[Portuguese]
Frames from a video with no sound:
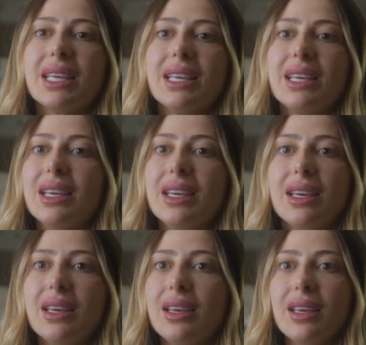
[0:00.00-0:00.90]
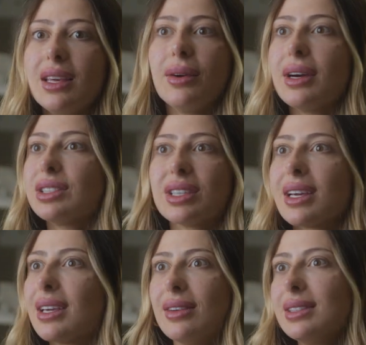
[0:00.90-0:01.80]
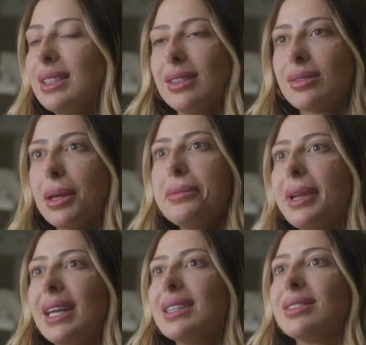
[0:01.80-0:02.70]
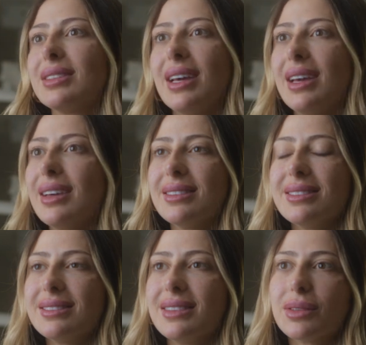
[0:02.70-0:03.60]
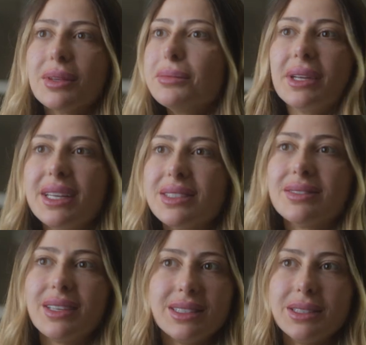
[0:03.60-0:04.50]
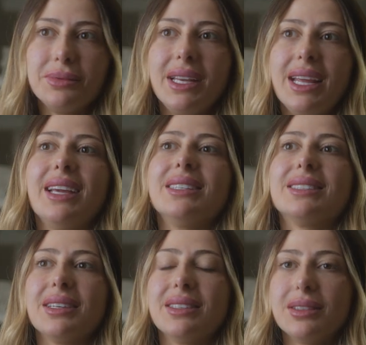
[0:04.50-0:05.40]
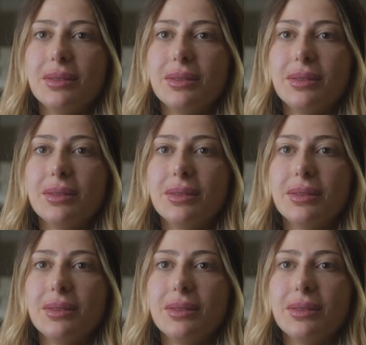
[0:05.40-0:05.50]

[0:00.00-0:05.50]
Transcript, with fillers: e, e eu acho que aquilo assim não tem preço né não tem preço essa experiência